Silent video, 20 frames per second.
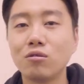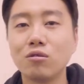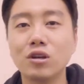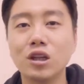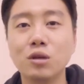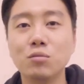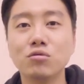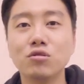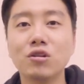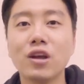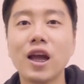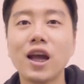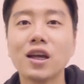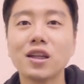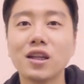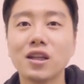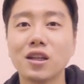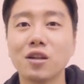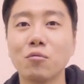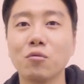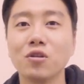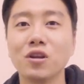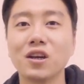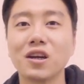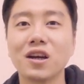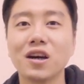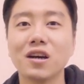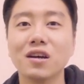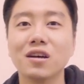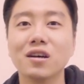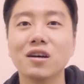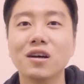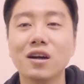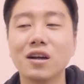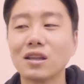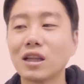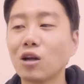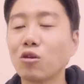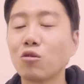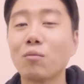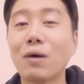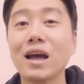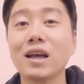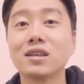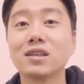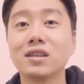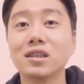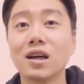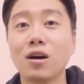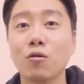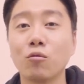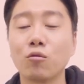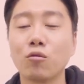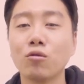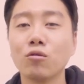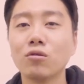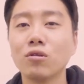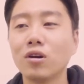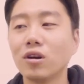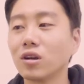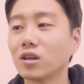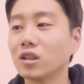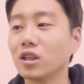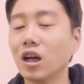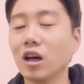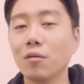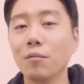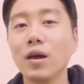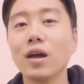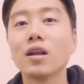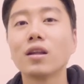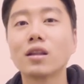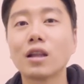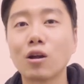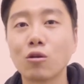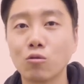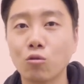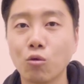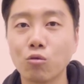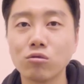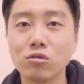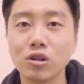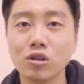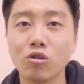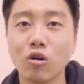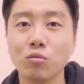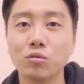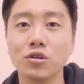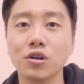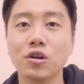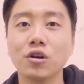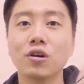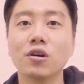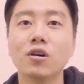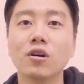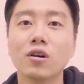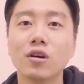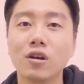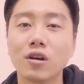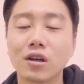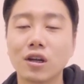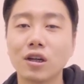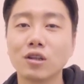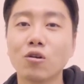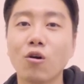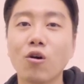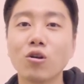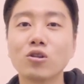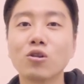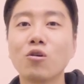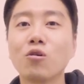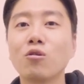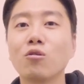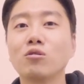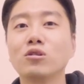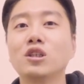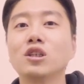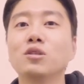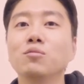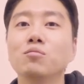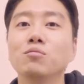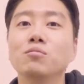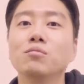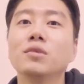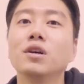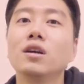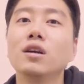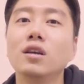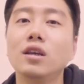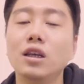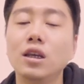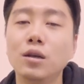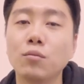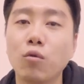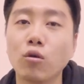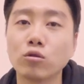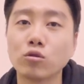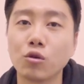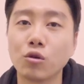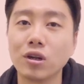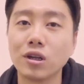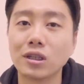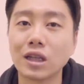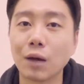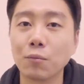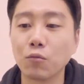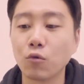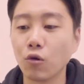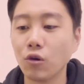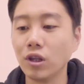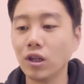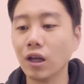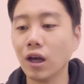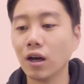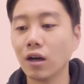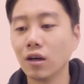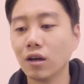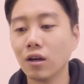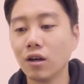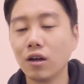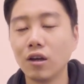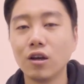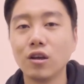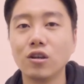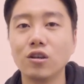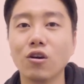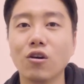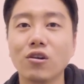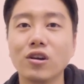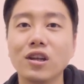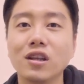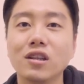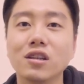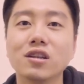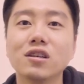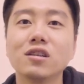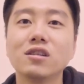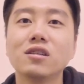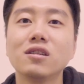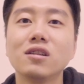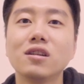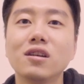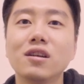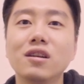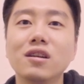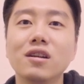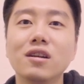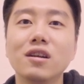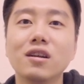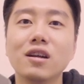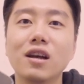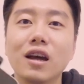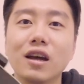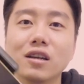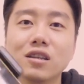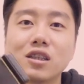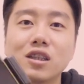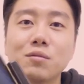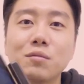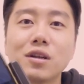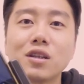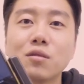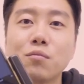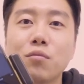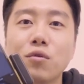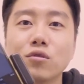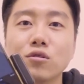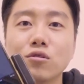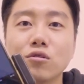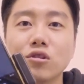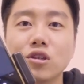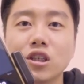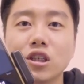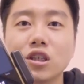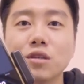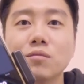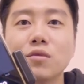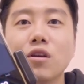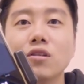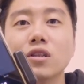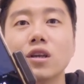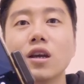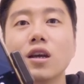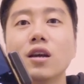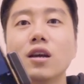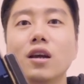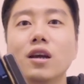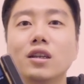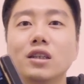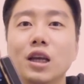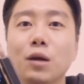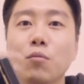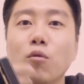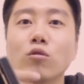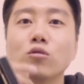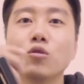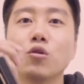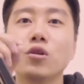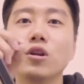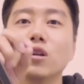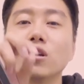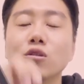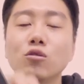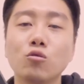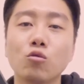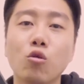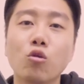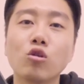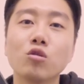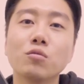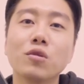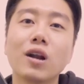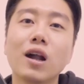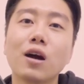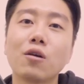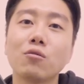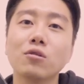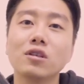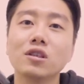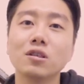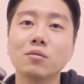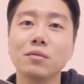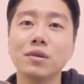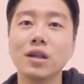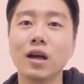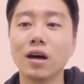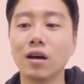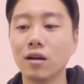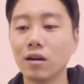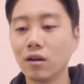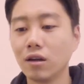리뷰를 해야 되다 보니까 따로 마이크가 없고 그 다음에 따로 녹음기도 없어요 그래서 어떤 걸로 지금 이 목소리를 담고 있냐 여기 있는 네, 스마트폰으로 지금 현재 제 목소리를 녹음을 하고 있습니다.